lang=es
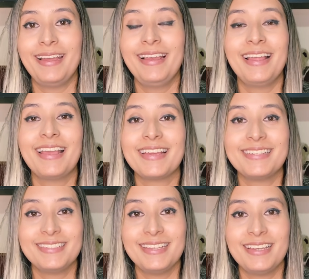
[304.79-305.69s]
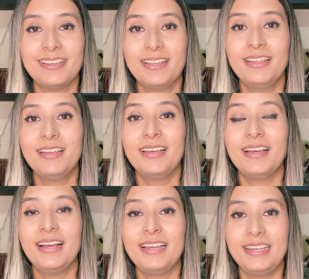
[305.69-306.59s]
el que hice
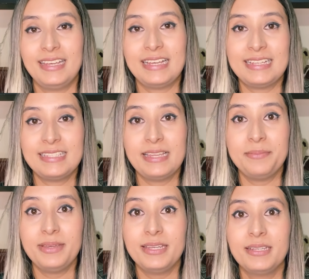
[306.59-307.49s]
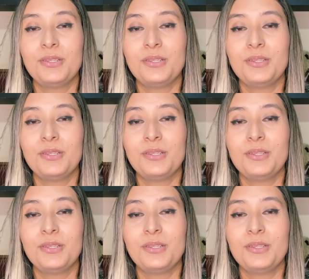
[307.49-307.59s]
Ahí en Kaisame.